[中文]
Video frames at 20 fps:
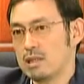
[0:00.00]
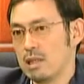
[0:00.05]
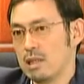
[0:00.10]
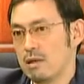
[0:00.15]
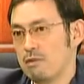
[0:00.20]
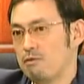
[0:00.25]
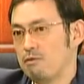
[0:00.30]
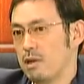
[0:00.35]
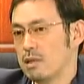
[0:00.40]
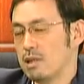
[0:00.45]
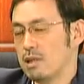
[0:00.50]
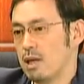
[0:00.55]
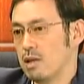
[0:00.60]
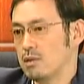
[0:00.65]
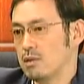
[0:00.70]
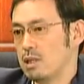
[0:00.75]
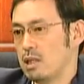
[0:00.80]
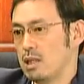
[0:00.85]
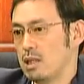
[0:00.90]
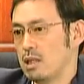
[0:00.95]
电影放
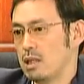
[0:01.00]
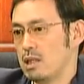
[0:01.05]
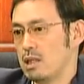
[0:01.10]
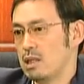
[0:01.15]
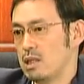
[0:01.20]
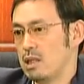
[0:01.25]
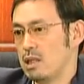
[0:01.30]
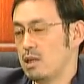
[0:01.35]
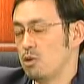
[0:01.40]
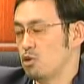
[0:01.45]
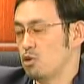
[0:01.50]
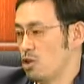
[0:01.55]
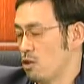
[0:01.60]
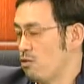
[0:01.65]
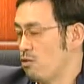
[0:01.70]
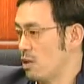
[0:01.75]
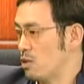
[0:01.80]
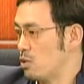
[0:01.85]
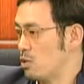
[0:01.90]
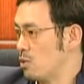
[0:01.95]
到第六
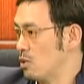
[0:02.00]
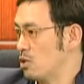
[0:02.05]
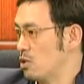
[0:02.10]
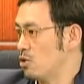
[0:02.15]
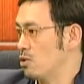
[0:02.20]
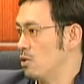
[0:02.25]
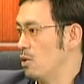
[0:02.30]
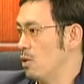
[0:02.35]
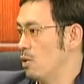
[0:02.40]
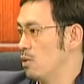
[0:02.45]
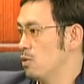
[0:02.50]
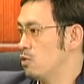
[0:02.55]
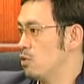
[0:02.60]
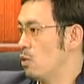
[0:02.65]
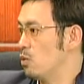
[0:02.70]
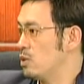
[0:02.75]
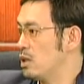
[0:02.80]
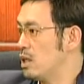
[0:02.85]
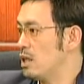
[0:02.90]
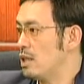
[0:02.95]
十分钟的时候，
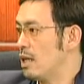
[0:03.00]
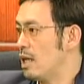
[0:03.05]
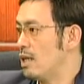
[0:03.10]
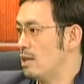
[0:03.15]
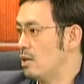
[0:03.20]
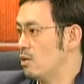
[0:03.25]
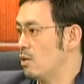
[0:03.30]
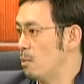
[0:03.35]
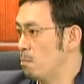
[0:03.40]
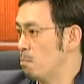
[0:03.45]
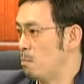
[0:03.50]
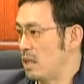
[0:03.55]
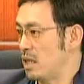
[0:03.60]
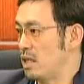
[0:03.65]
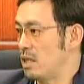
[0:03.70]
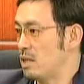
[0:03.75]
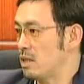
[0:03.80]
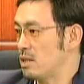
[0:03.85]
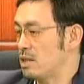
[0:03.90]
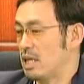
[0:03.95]
总应该有个
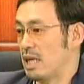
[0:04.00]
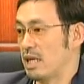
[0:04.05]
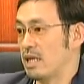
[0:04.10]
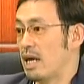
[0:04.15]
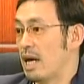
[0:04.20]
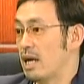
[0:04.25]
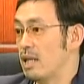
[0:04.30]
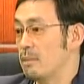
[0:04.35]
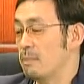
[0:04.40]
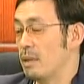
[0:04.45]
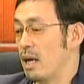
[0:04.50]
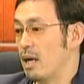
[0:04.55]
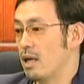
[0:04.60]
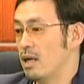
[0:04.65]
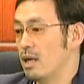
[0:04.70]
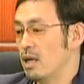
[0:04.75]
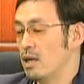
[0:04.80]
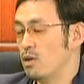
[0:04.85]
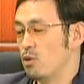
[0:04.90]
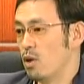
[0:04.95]
谜解开了嘛？